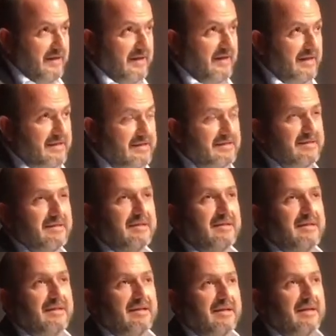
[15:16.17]
es
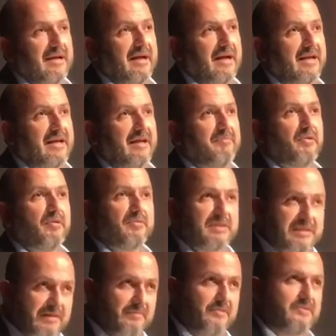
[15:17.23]
a que
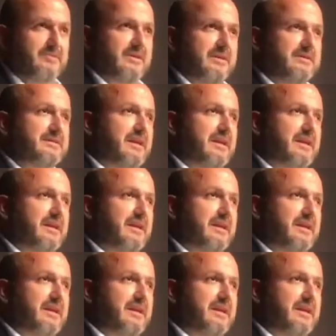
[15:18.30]
aprovechemos esta